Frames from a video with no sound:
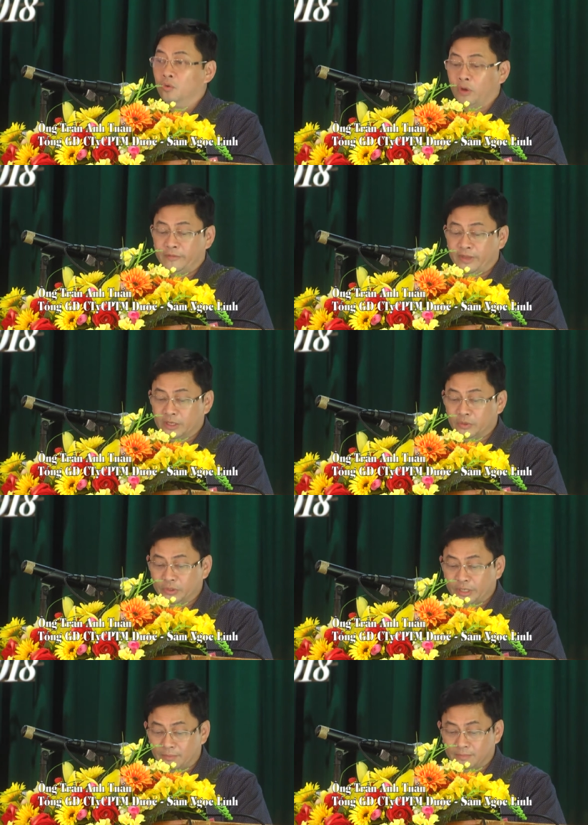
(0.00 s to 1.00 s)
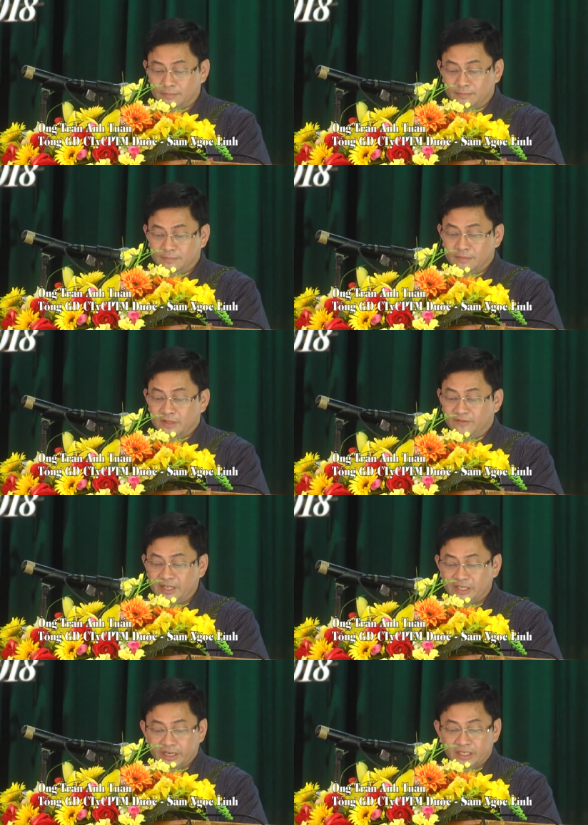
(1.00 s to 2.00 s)
ngoài việc nuôi trồng
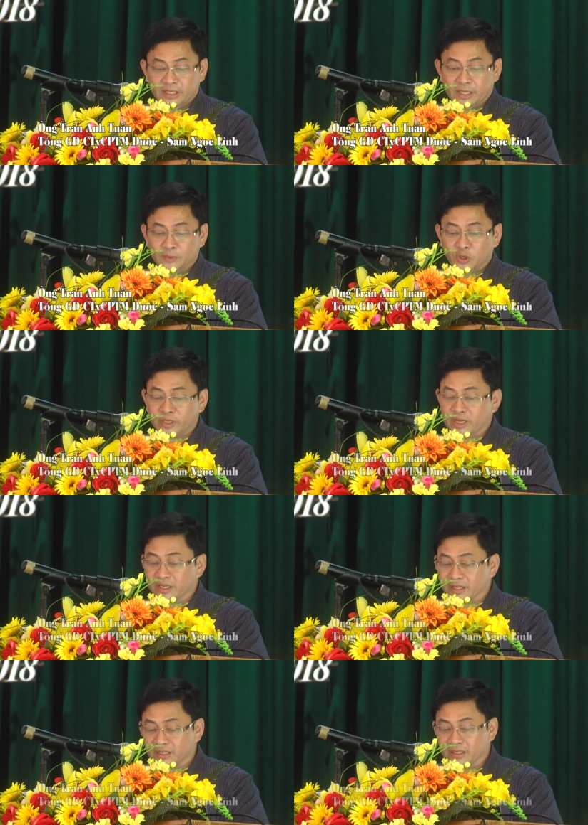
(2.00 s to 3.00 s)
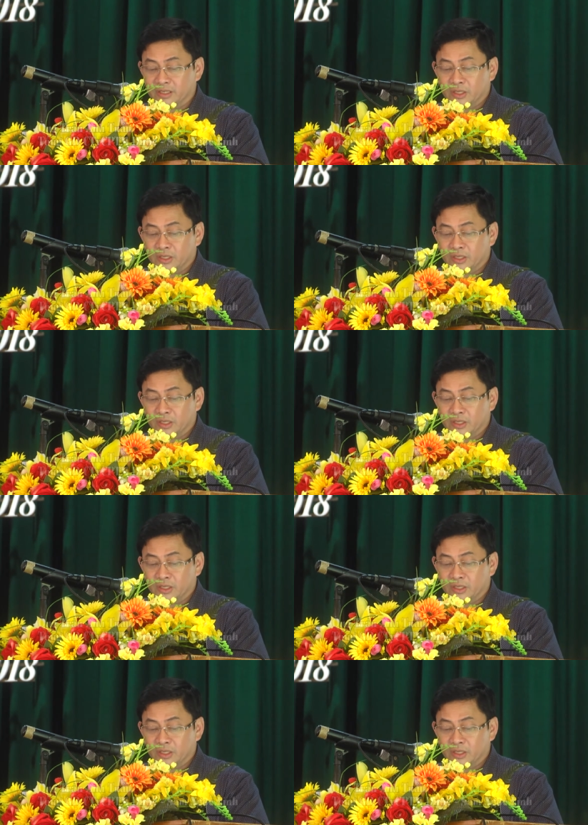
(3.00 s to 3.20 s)
phát triển kiểm soát chất lượng